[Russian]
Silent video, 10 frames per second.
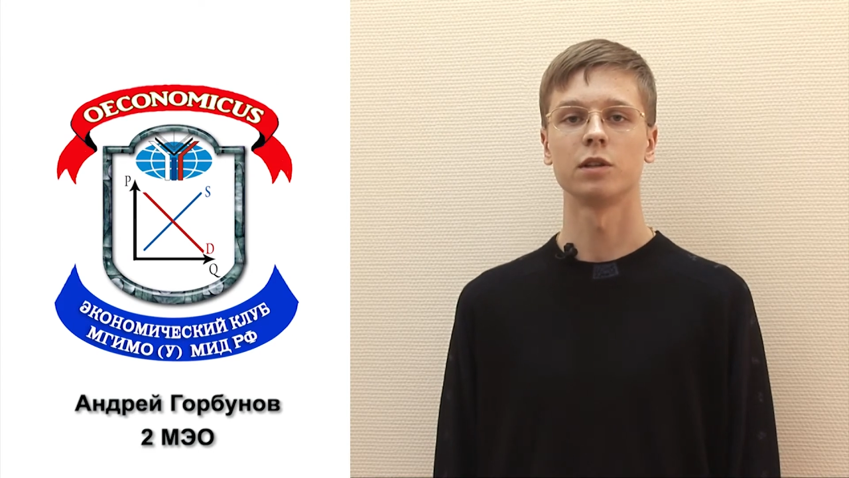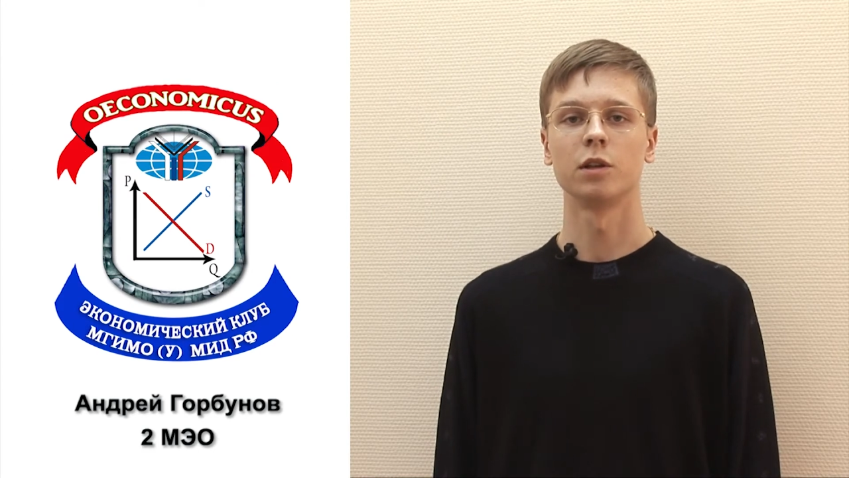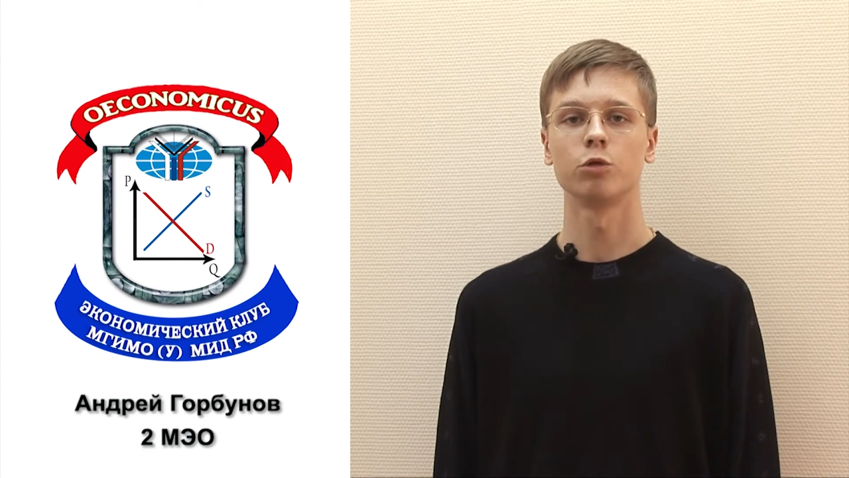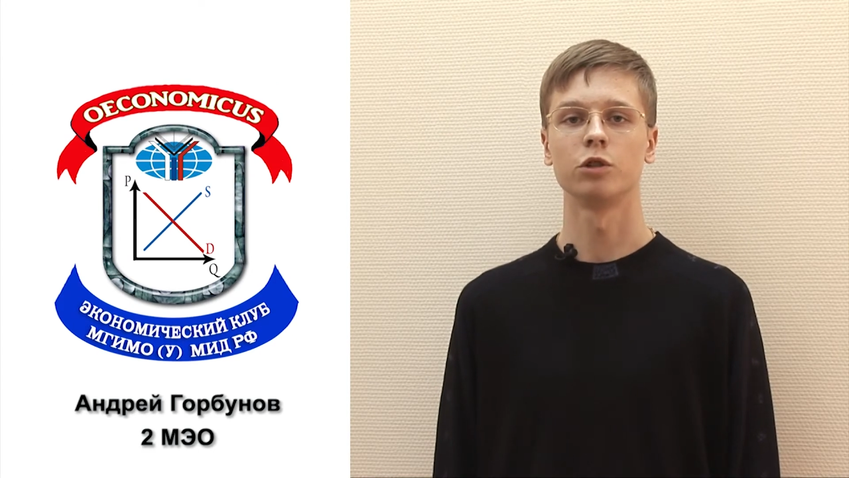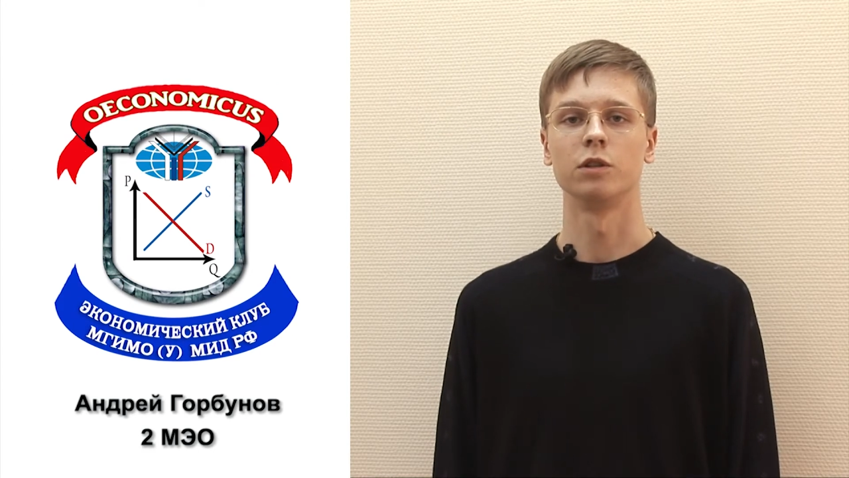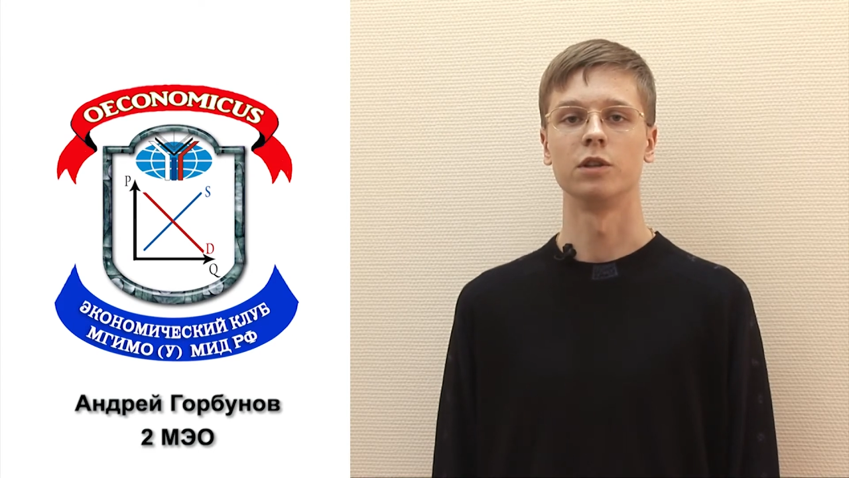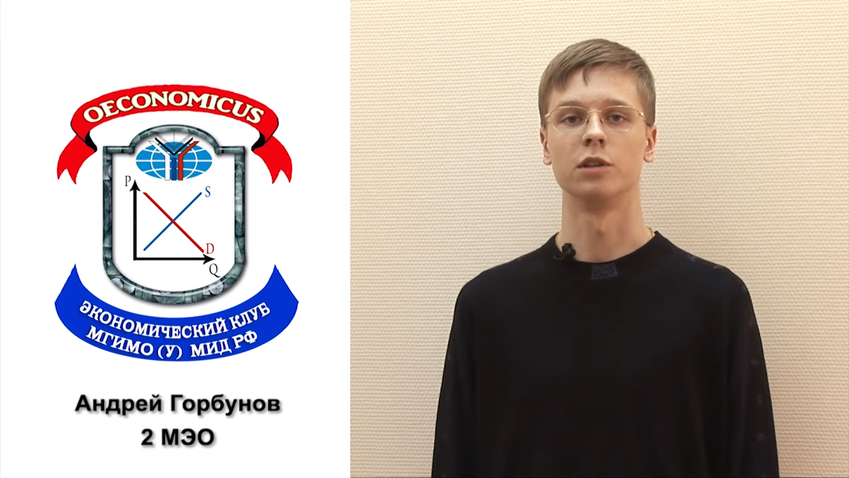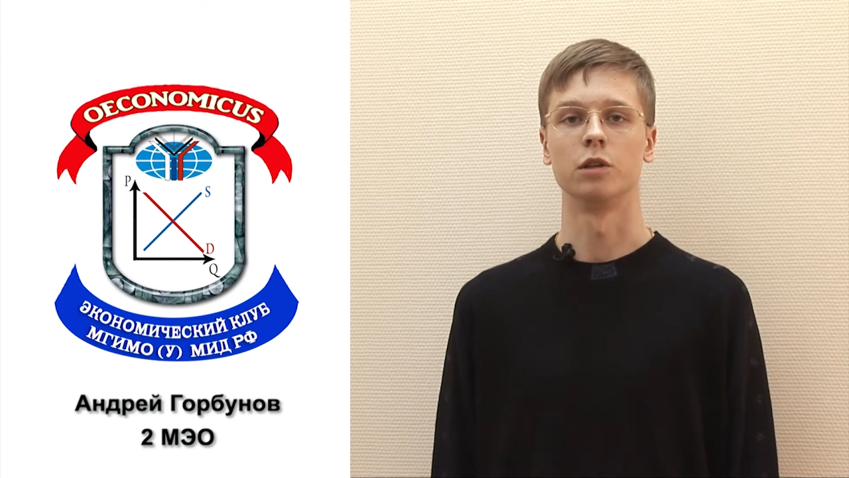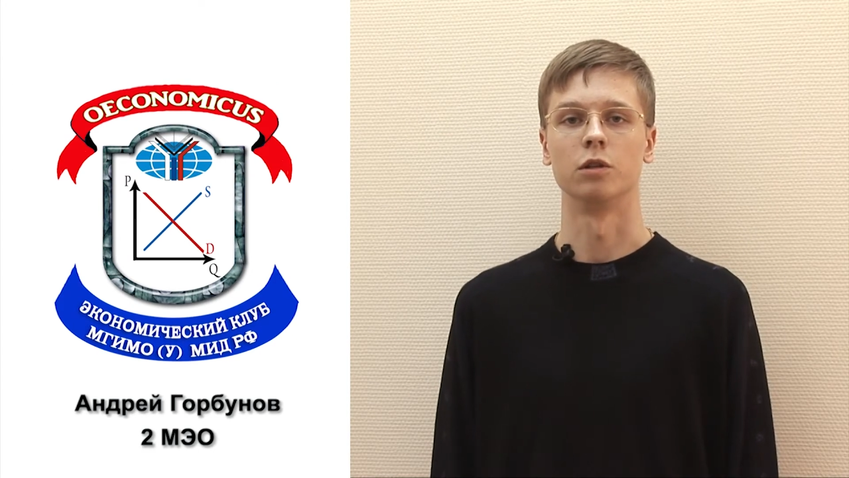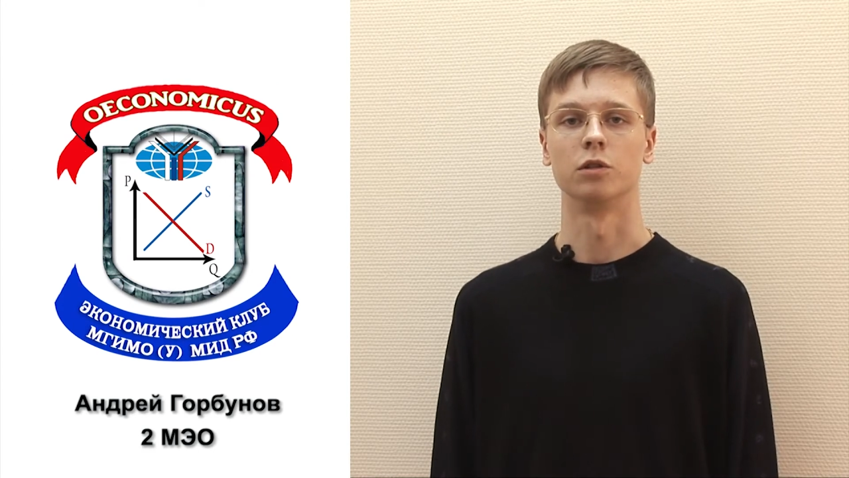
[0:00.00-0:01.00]
научной
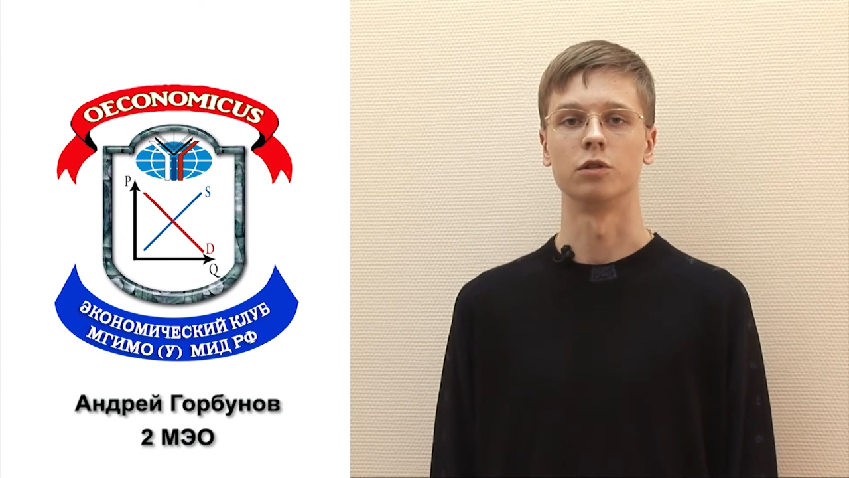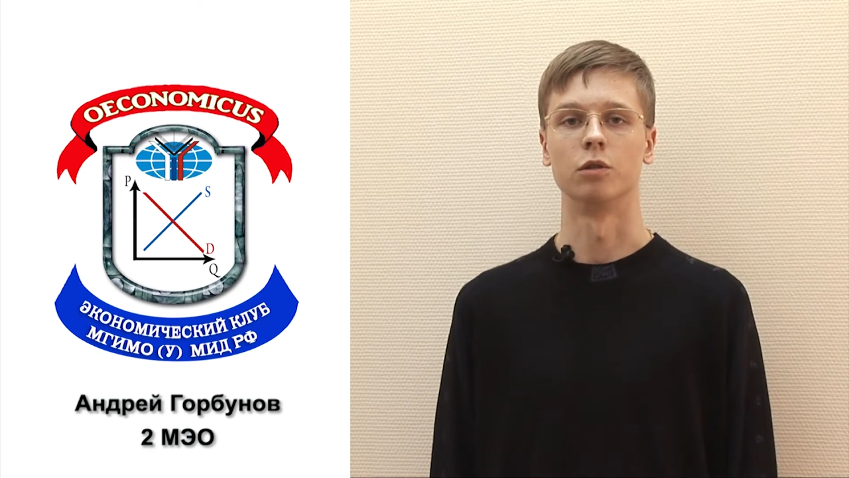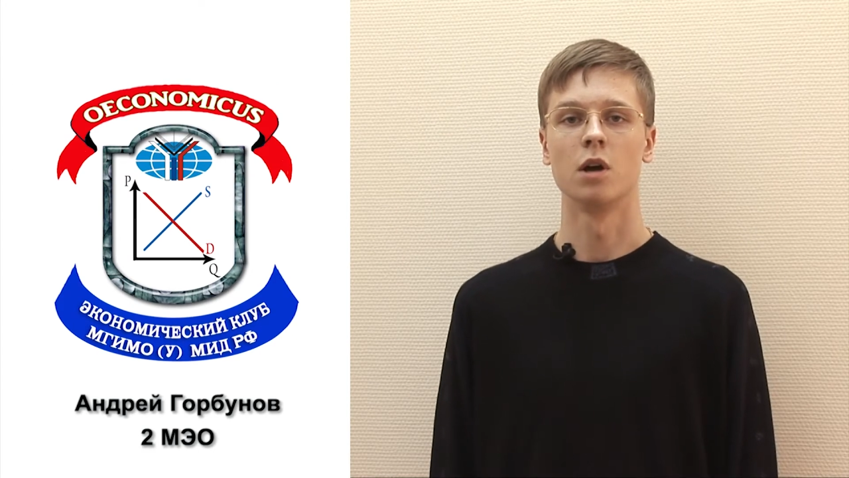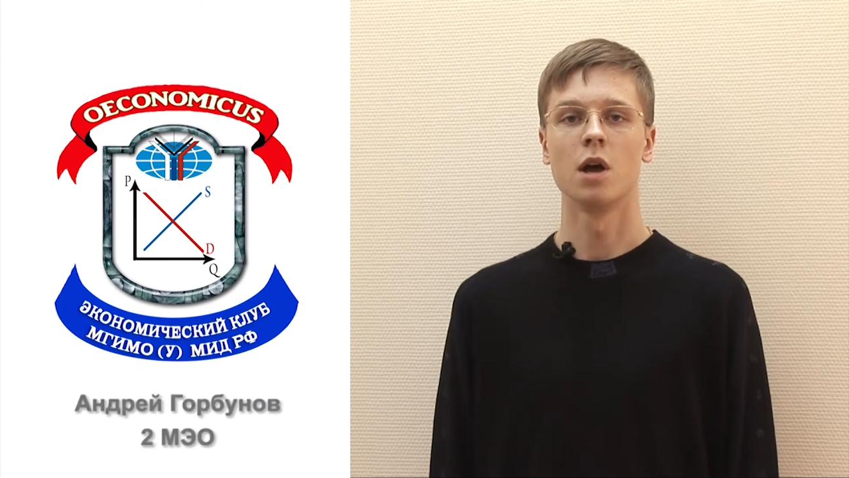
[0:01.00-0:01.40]
деятельностью,